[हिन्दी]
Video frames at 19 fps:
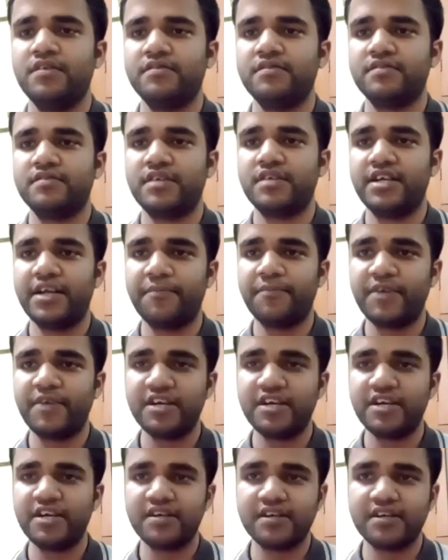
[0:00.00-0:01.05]
सर डिपेंड
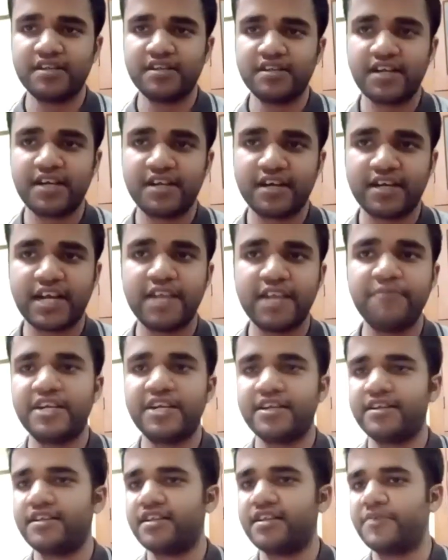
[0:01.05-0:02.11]
करता है डक्टाइल मटेरियल
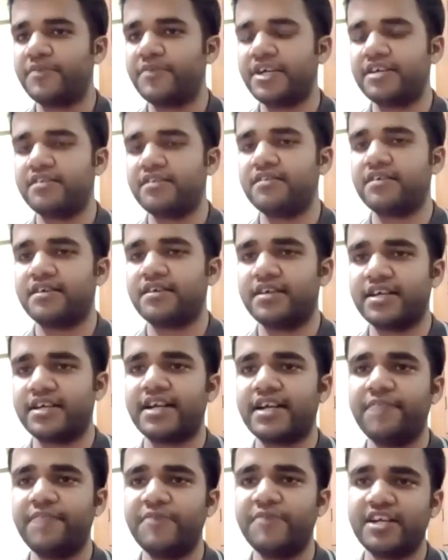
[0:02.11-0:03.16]
या ब्रिटल अगर
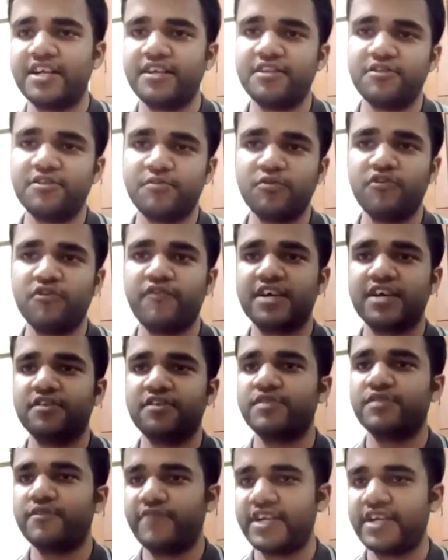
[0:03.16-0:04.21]
डक्टाइल मटेरियल तो हम लोग फैक्टर ऑफ
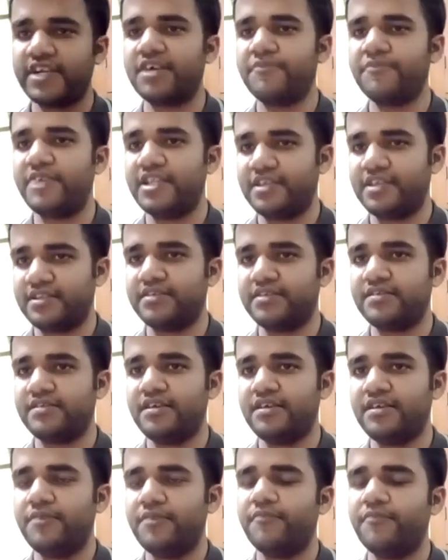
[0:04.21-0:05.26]
सेफ्टी कम ही लेते हैं
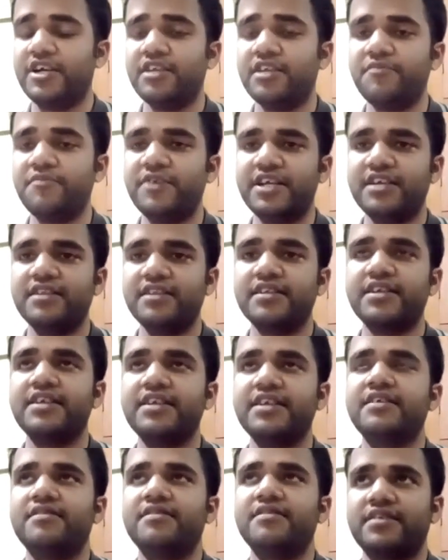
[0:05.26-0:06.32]
ब्रिटल मटेरियल
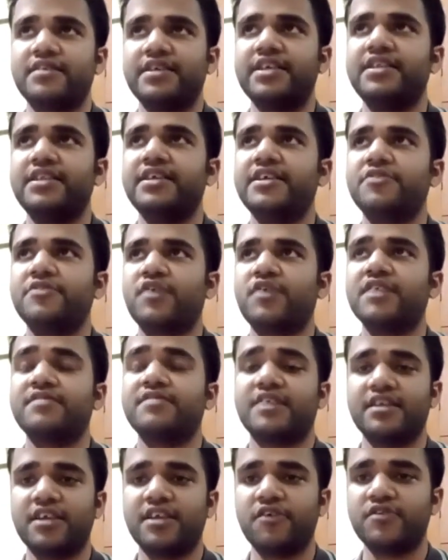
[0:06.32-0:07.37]
के के लिए थोड़ा
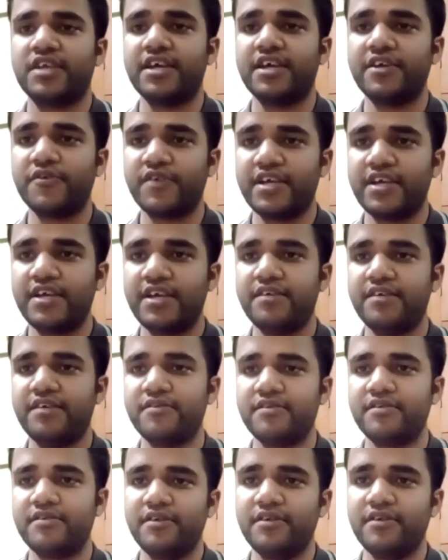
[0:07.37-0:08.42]
ज़्यादा होता है क्योंकि
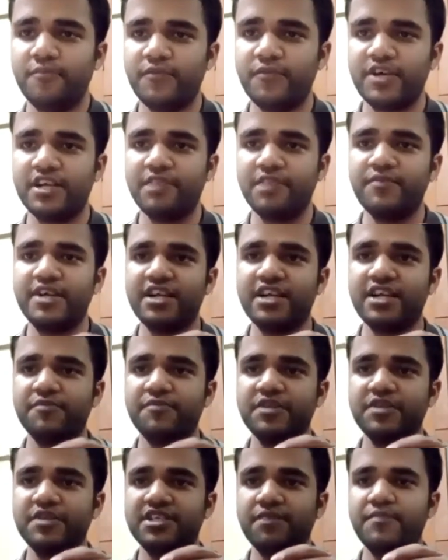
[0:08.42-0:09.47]
ब्रिटल मटेरियल
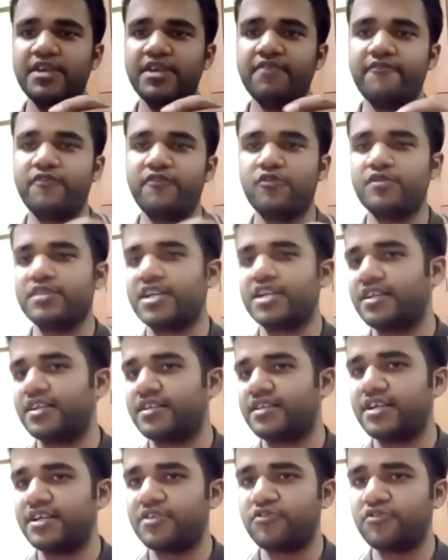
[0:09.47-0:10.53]
पे जब भी हम फोर्स लगाते
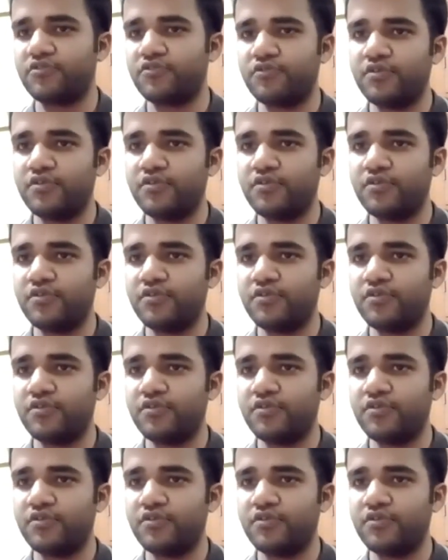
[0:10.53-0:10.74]
हैं ना तो